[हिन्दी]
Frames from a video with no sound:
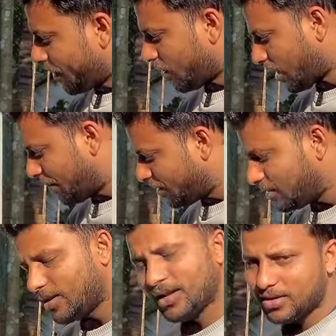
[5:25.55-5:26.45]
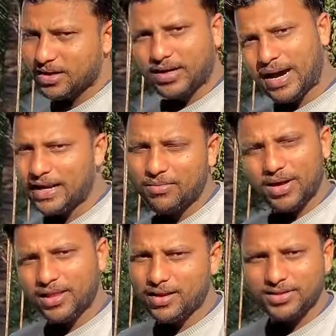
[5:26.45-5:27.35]
और अभी देना खाना
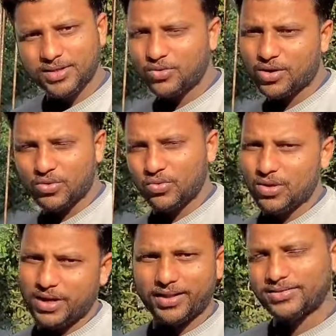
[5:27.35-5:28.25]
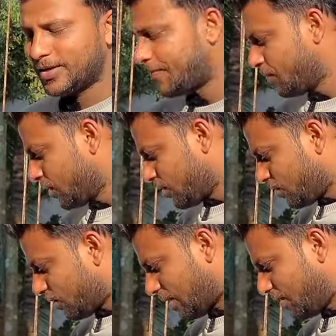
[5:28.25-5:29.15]
वगैरह देना चालू कर दूँगा काल से
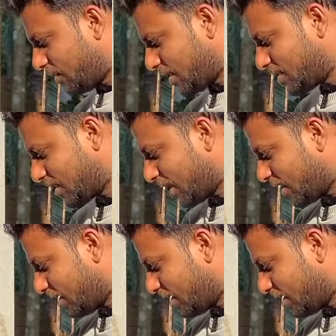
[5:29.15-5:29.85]
तो अभी तो ऐसे रहेगा